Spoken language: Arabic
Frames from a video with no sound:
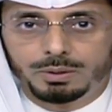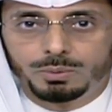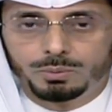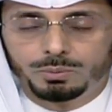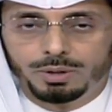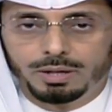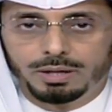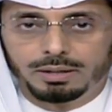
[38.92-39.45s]

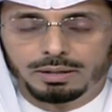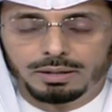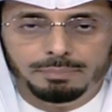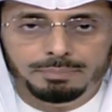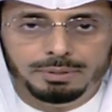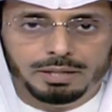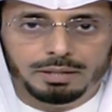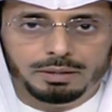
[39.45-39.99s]

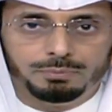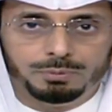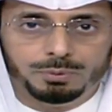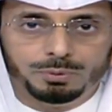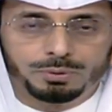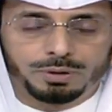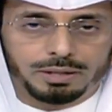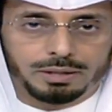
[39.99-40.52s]
ولم
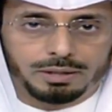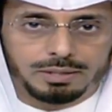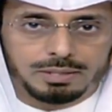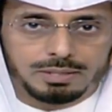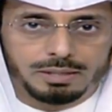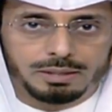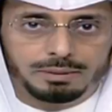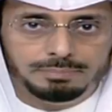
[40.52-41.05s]
يعرفوا غير
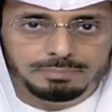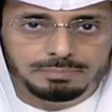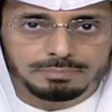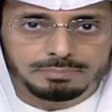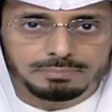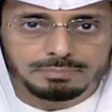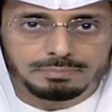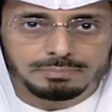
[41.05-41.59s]
الإسلام
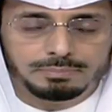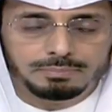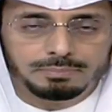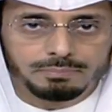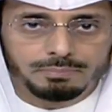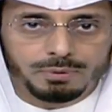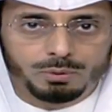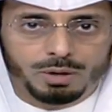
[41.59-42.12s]

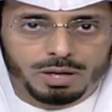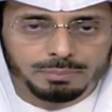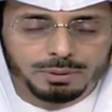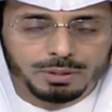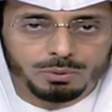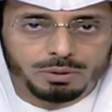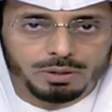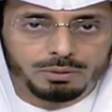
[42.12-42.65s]

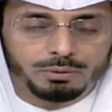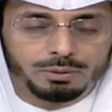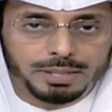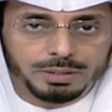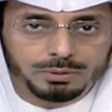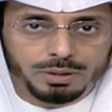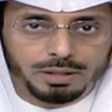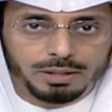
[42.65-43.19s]
وعبدوا الله
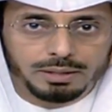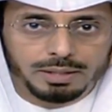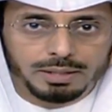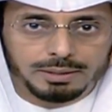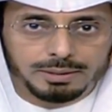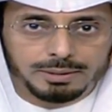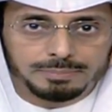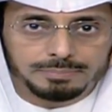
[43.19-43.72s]
وماتوا على
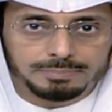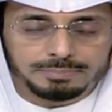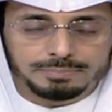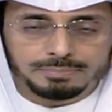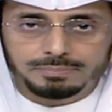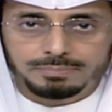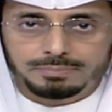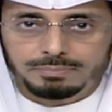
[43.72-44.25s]
ذلك
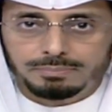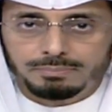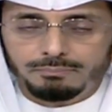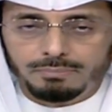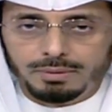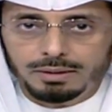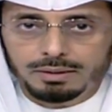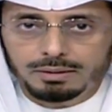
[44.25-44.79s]

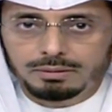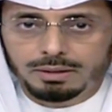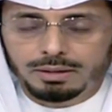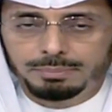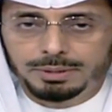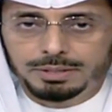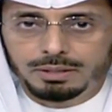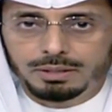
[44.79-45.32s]

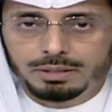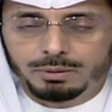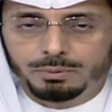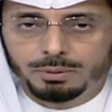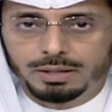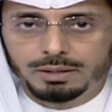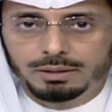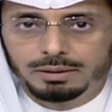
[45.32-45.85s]
اضطربت
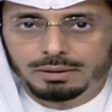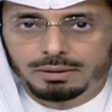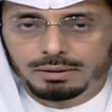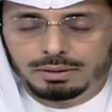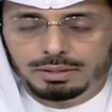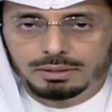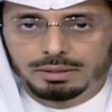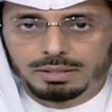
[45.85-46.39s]
الأقوال
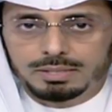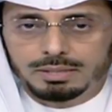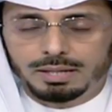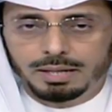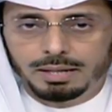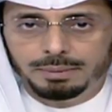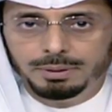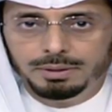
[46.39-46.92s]
عند
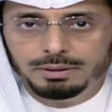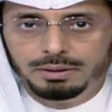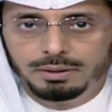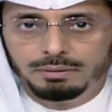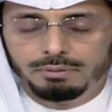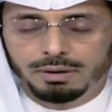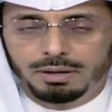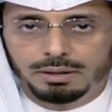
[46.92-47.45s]
الصحابة
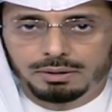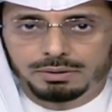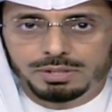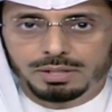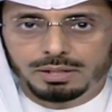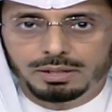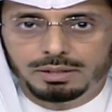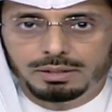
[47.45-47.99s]
فخرج
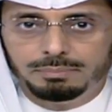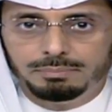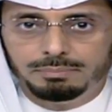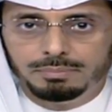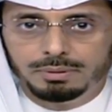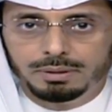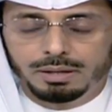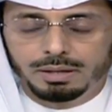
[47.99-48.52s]
عليهم
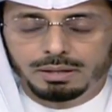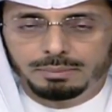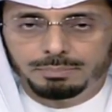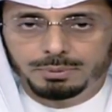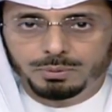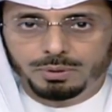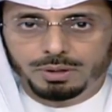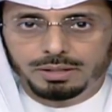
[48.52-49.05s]

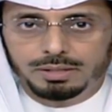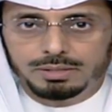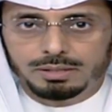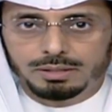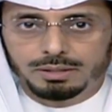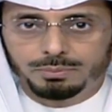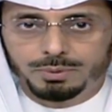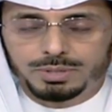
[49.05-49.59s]
النبي عليه
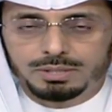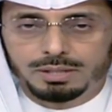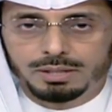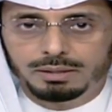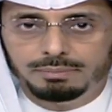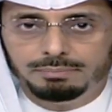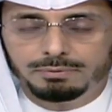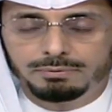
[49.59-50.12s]
الصلاة
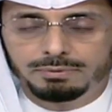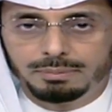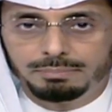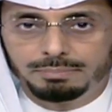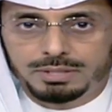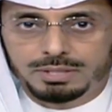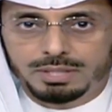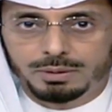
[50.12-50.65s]
والسلام
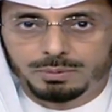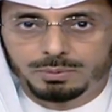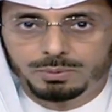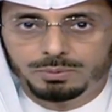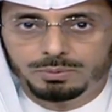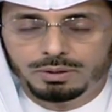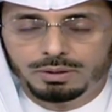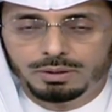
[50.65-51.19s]
فلما
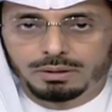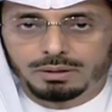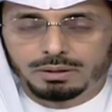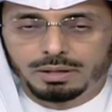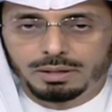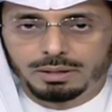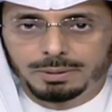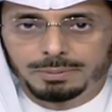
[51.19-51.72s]
سألوه
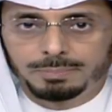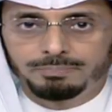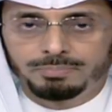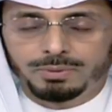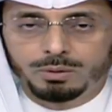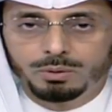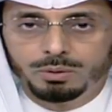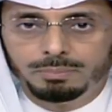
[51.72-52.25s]
قال
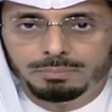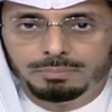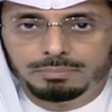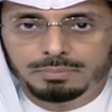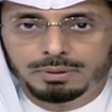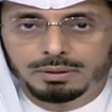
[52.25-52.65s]
هم